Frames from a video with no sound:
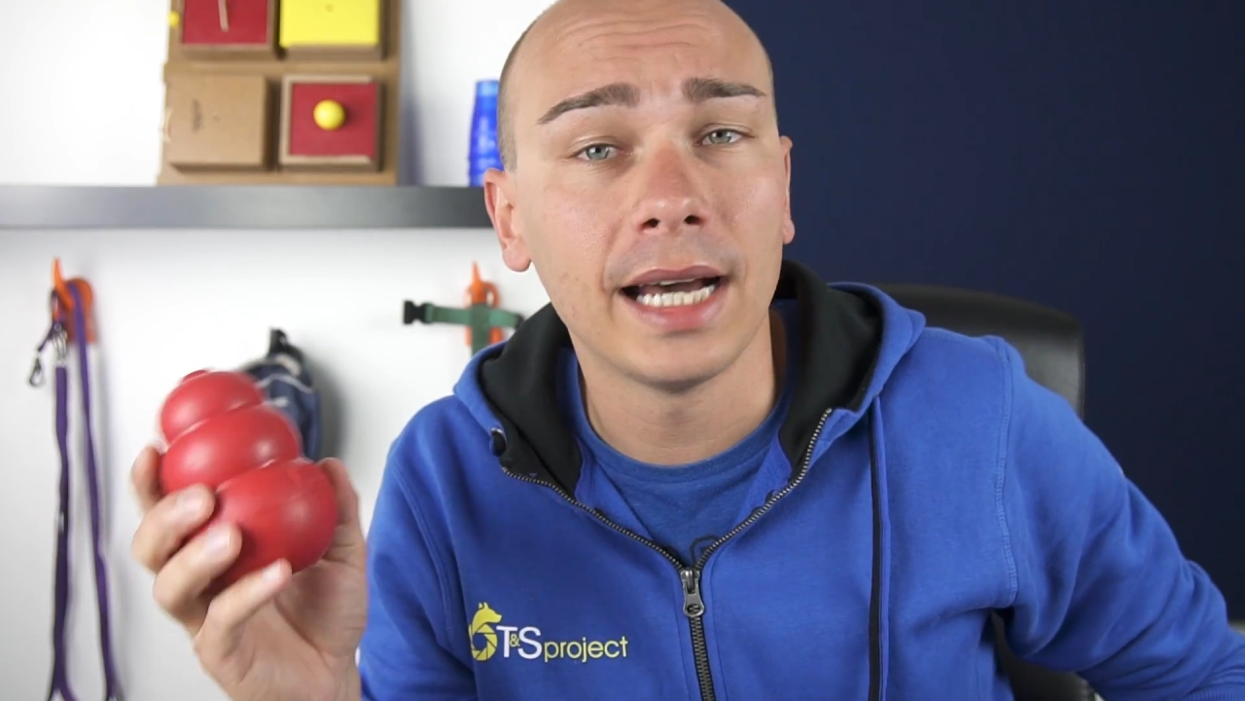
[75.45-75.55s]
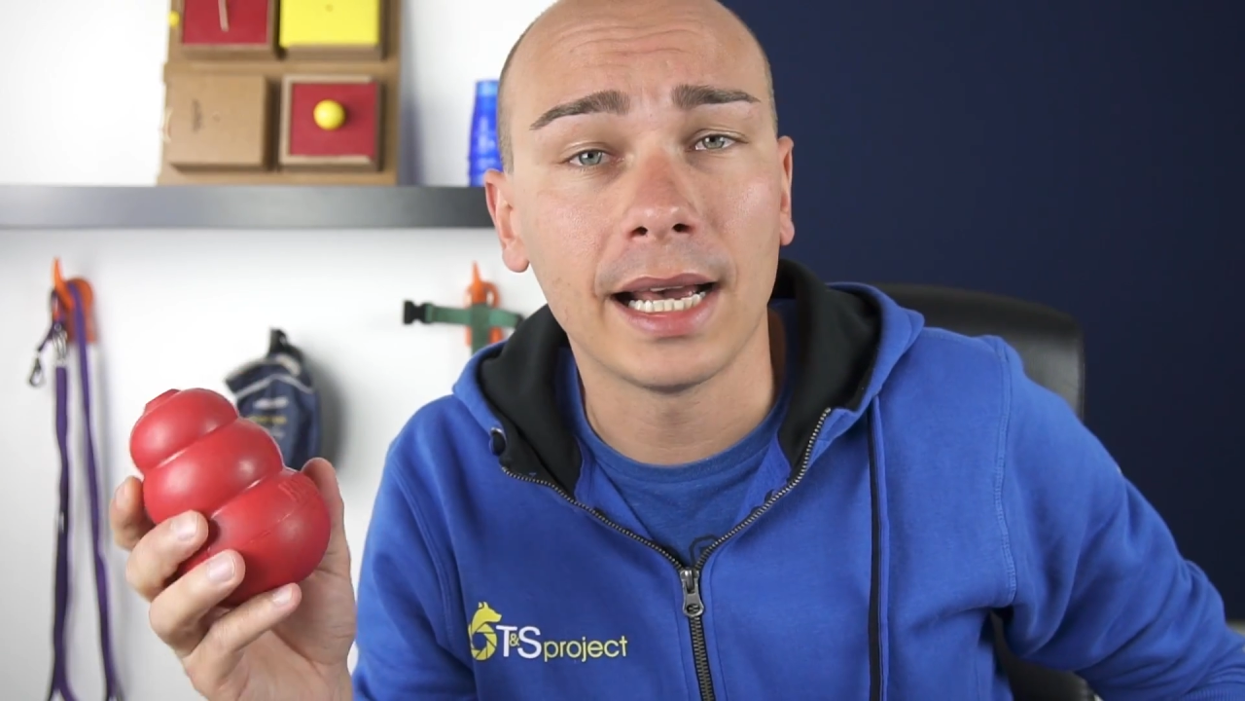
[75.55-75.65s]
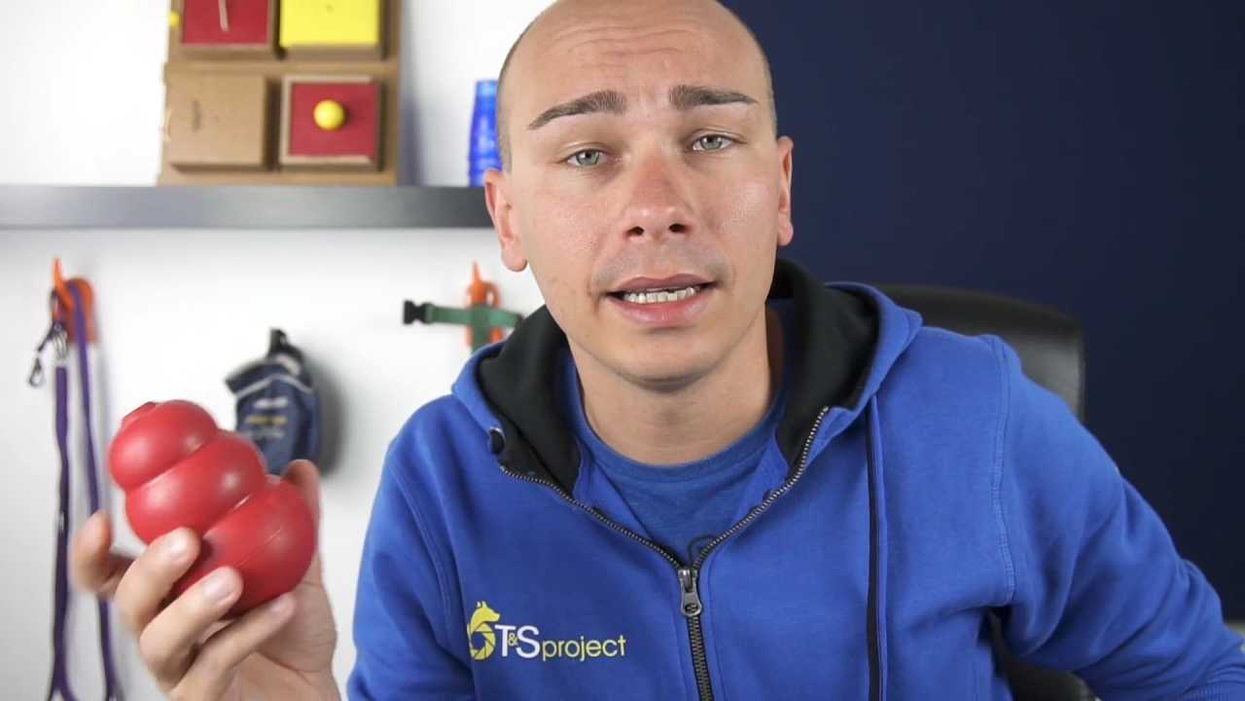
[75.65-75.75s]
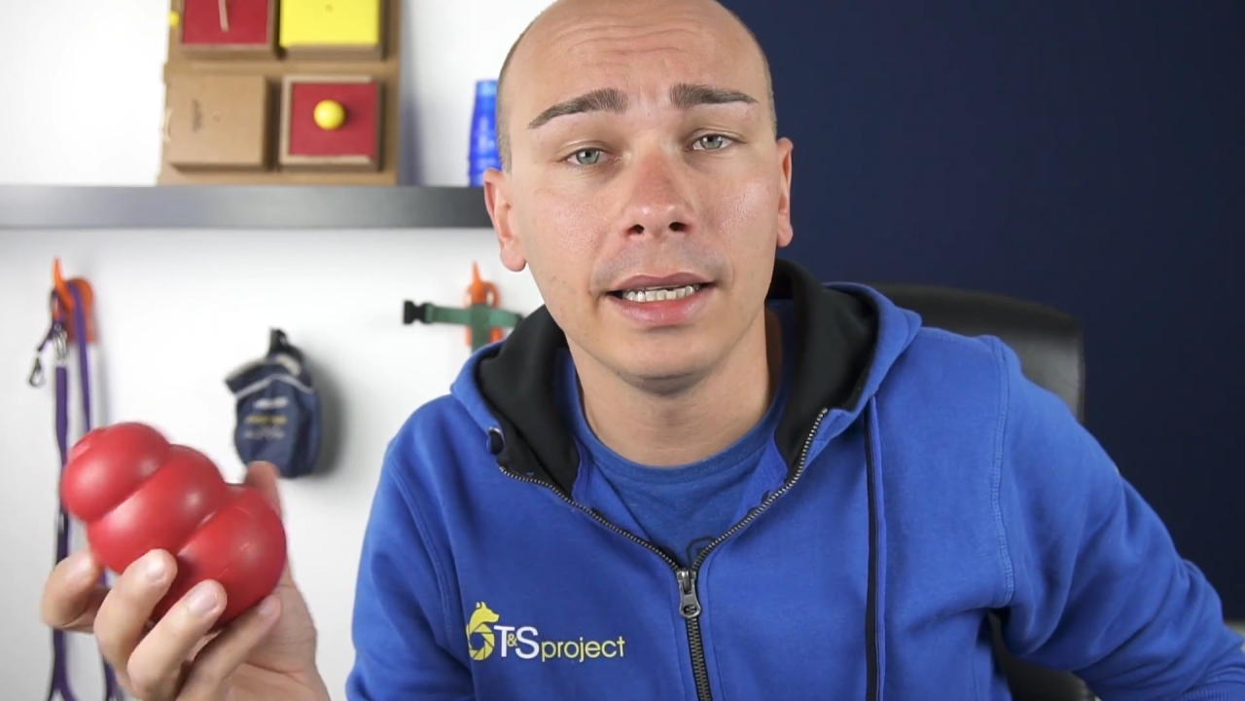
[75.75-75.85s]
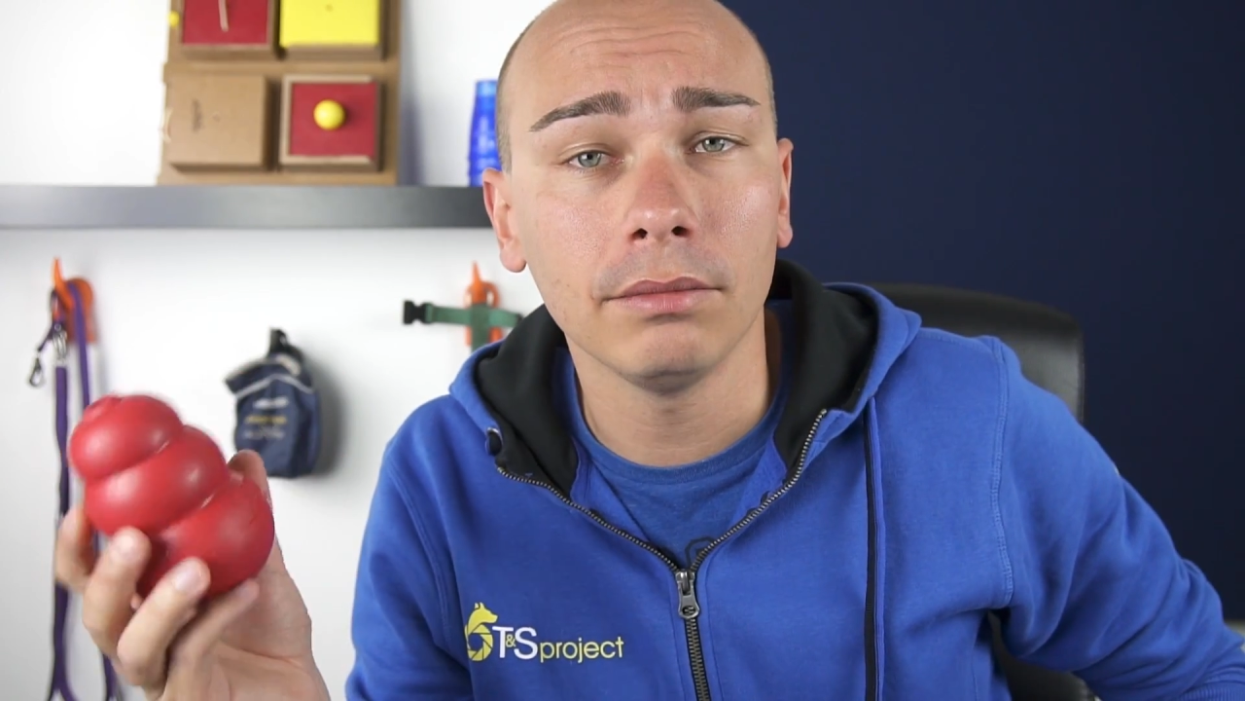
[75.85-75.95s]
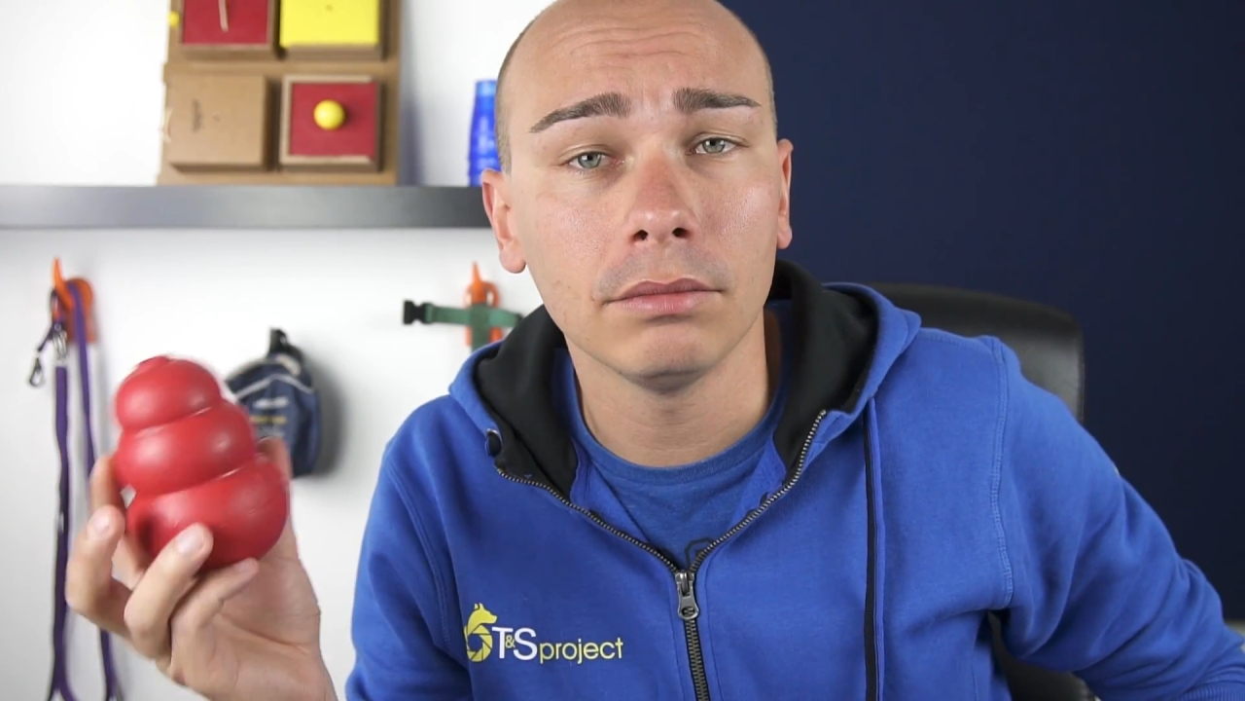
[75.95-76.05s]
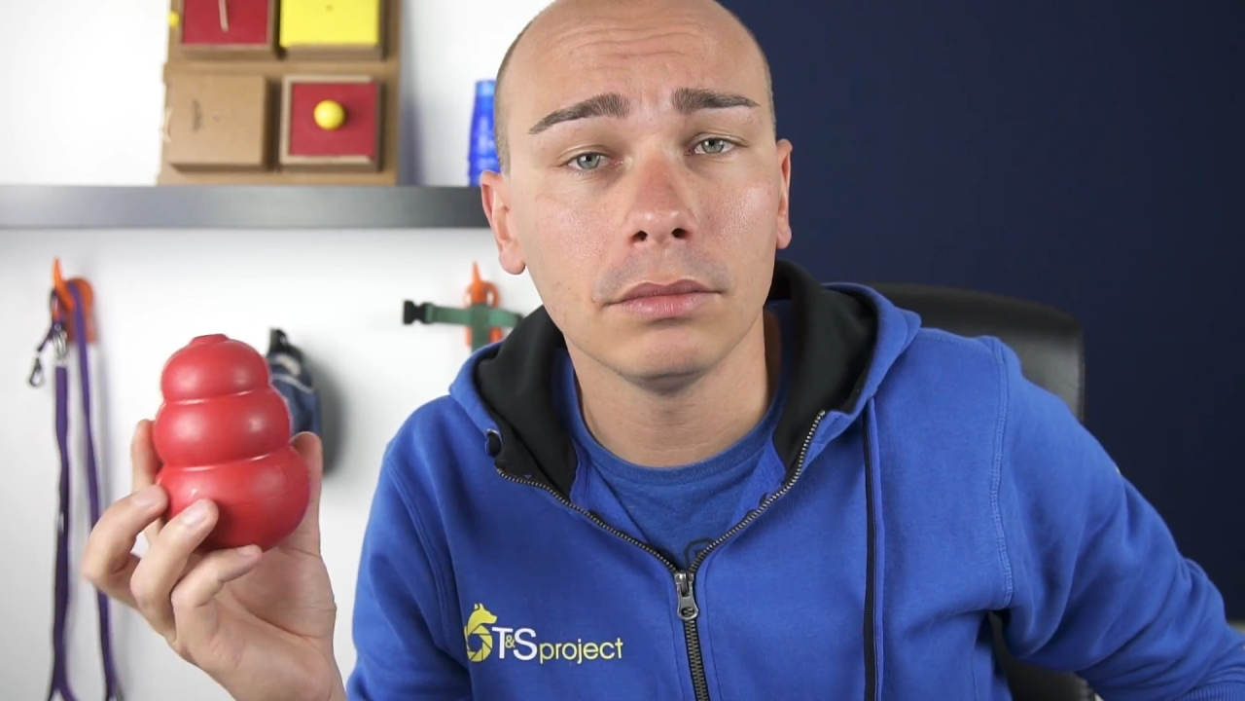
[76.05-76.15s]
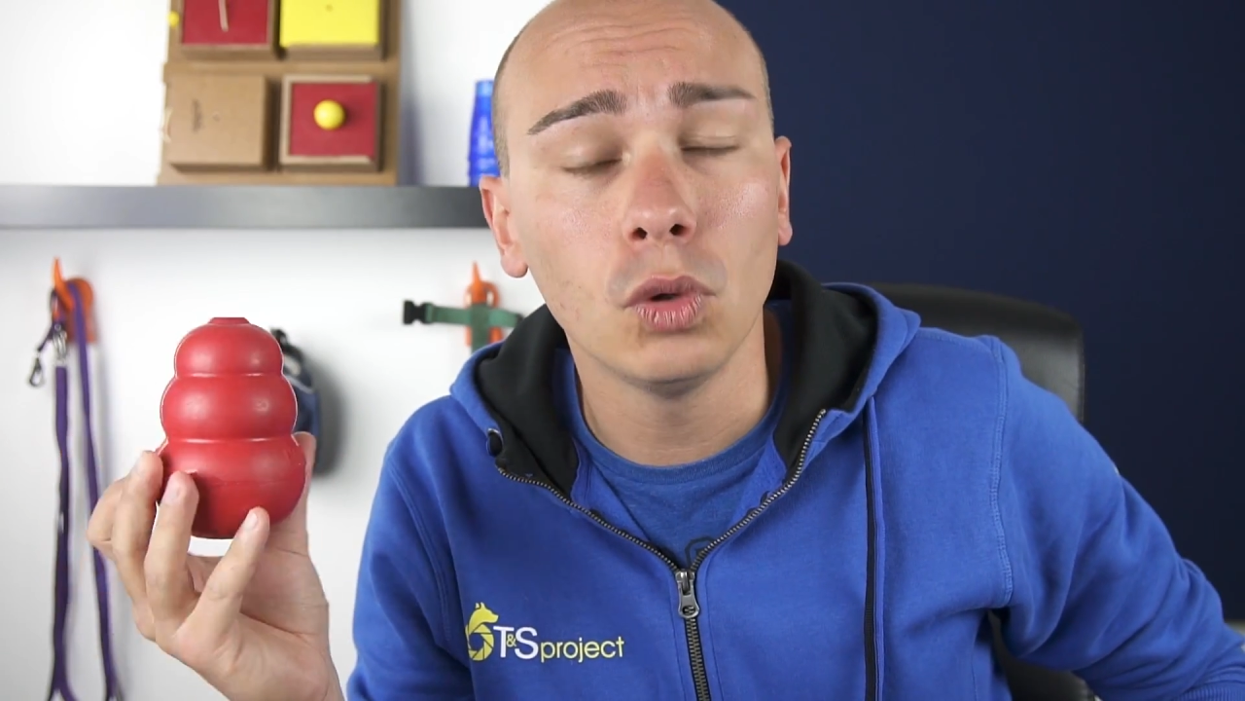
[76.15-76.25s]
dargli